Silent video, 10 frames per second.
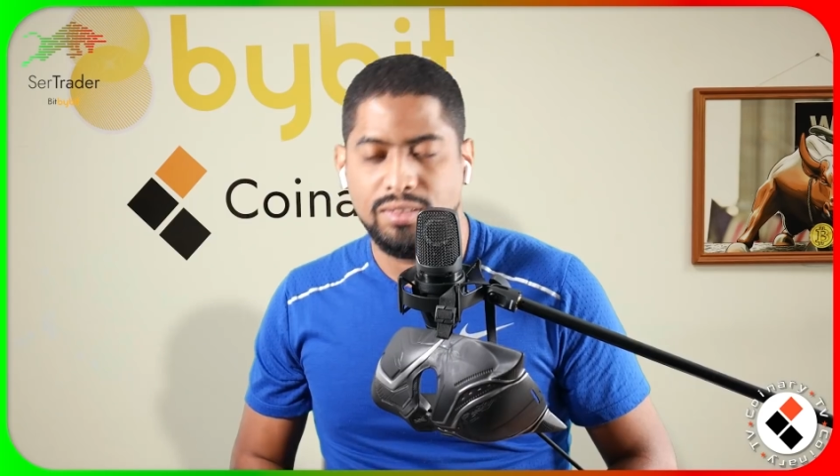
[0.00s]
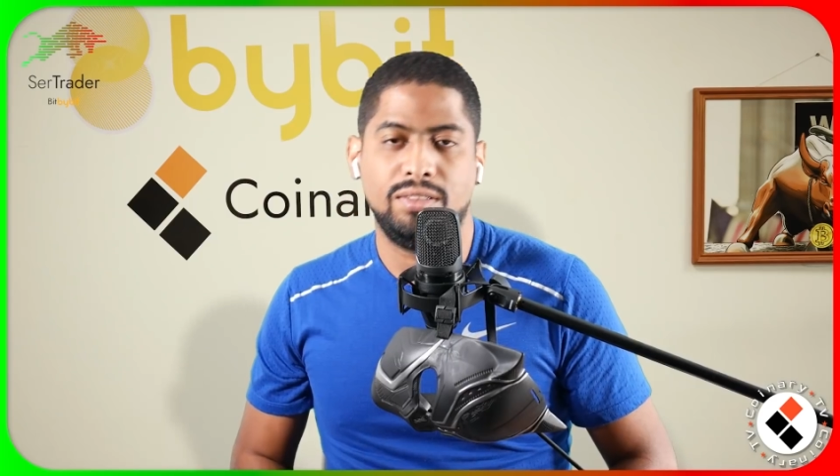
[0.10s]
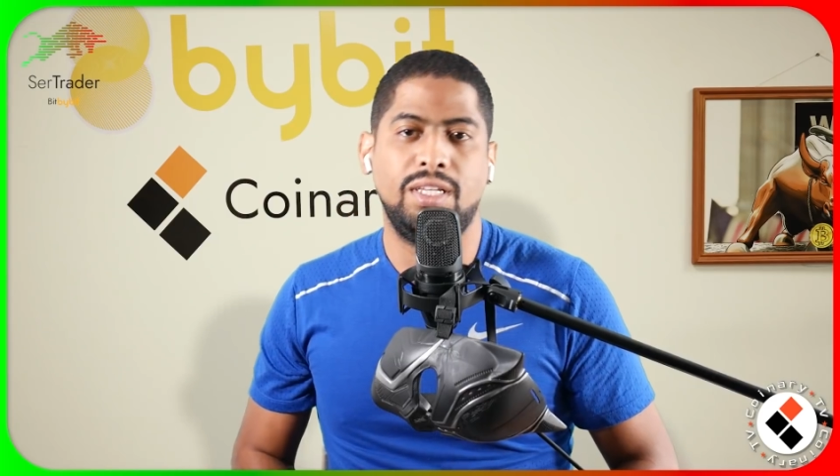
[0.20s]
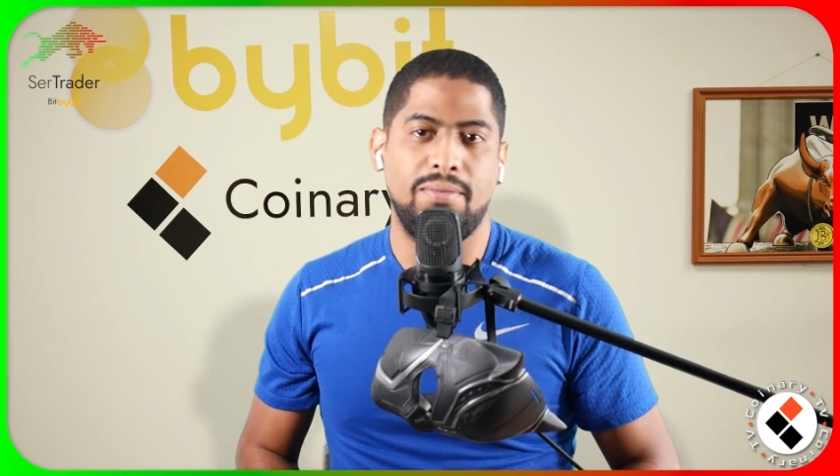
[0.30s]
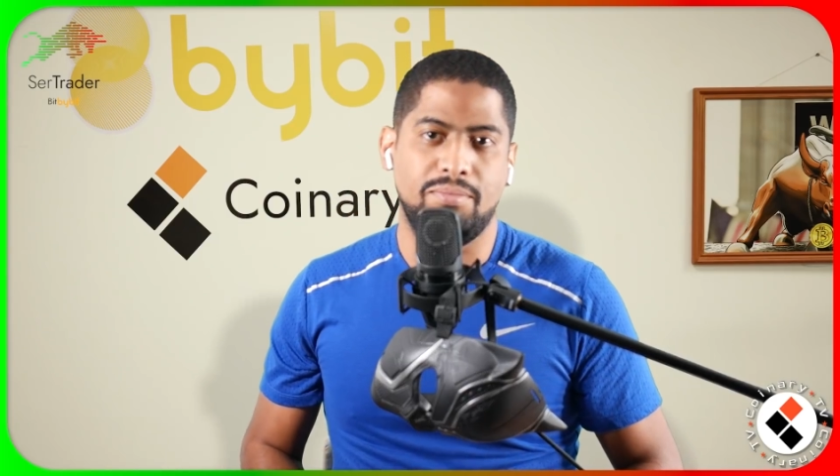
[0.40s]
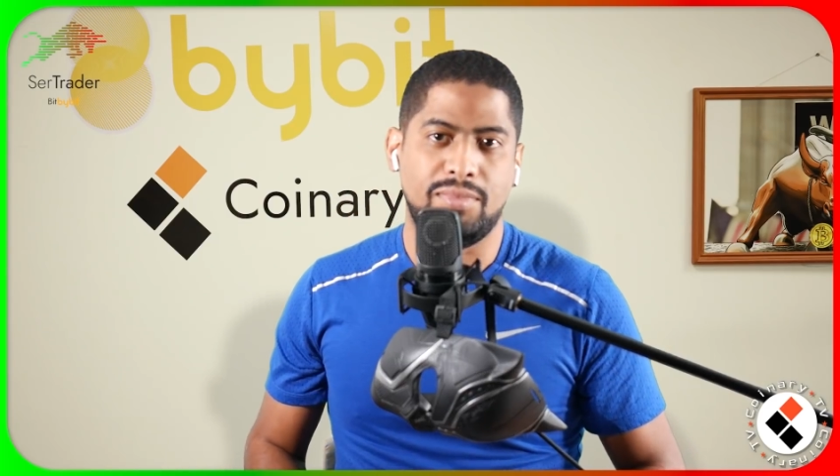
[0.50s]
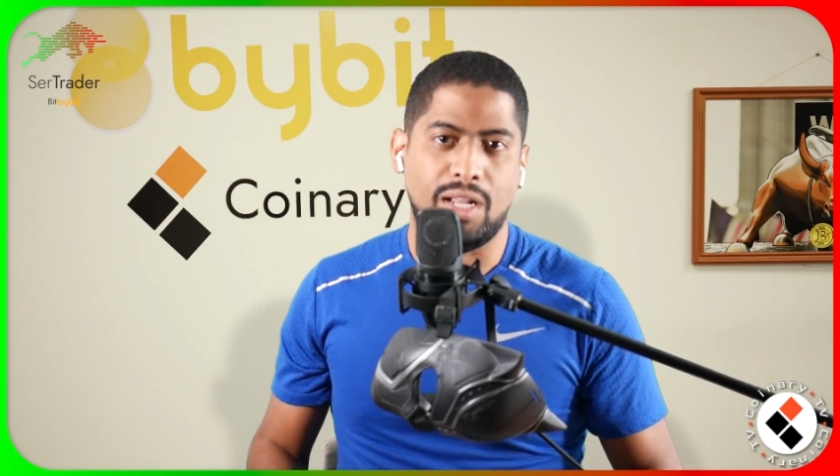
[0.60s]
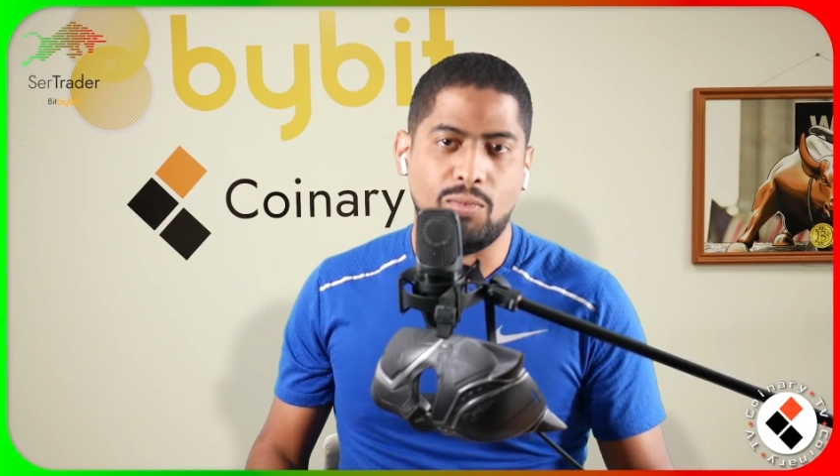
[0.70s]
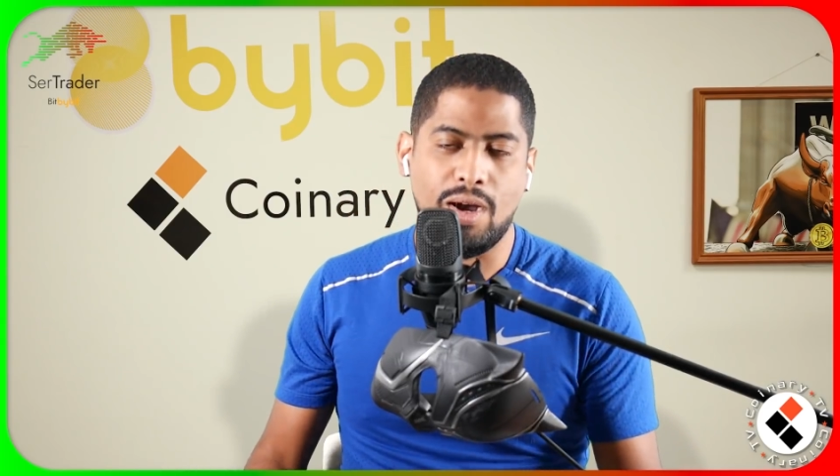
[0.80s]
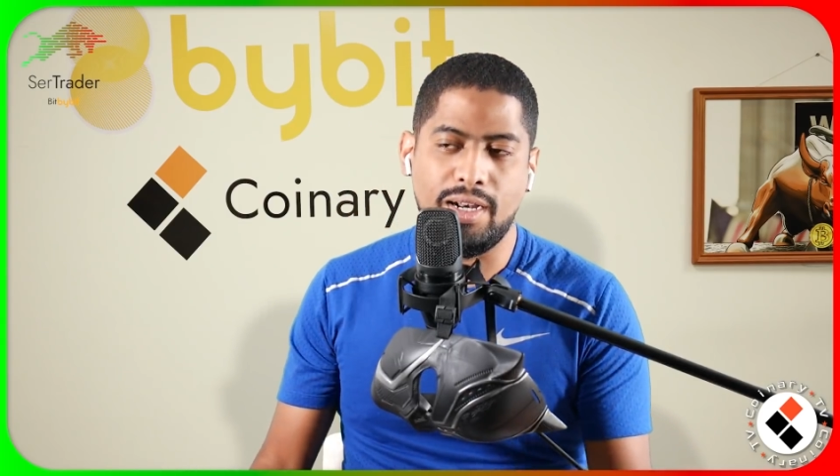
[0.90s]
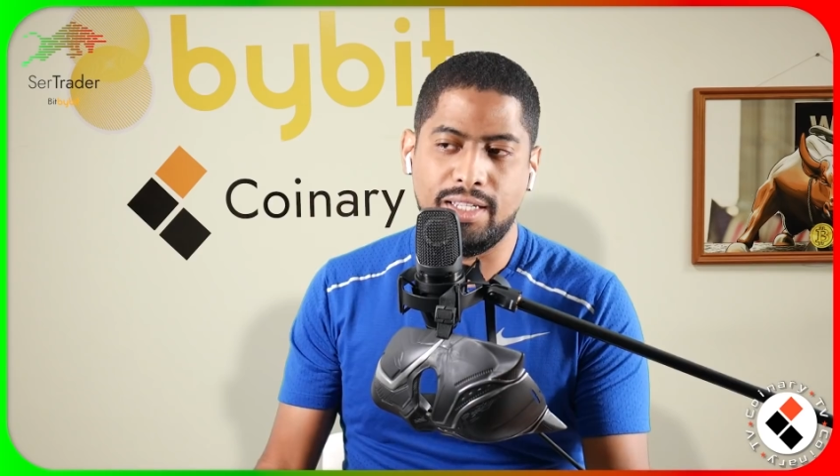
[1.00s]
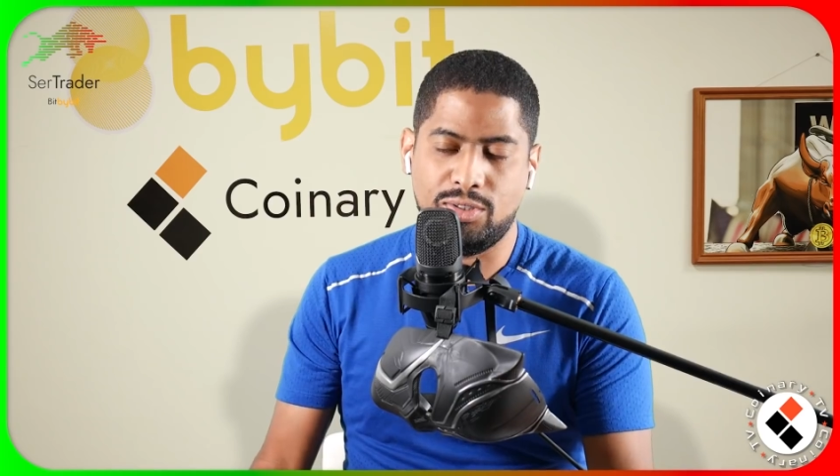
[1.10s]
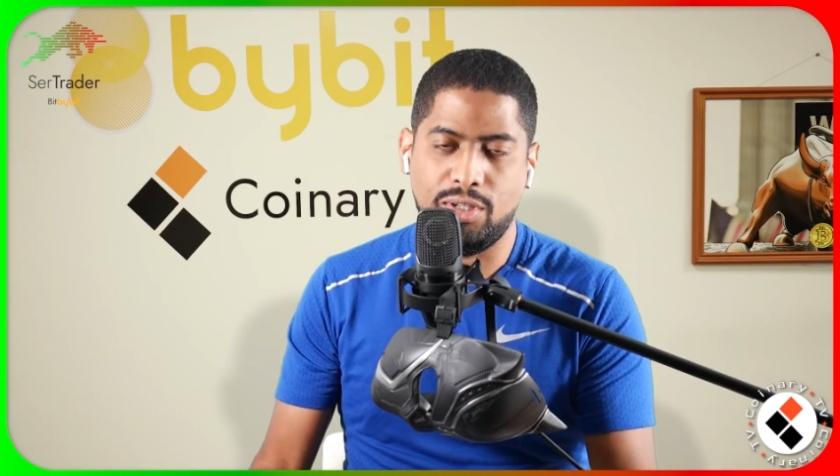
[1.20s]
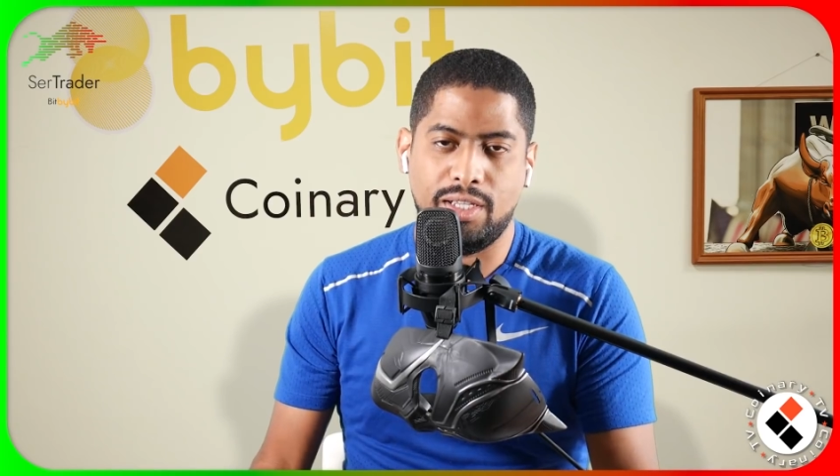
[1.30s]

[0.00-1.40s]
Sí, tal cual. Eso,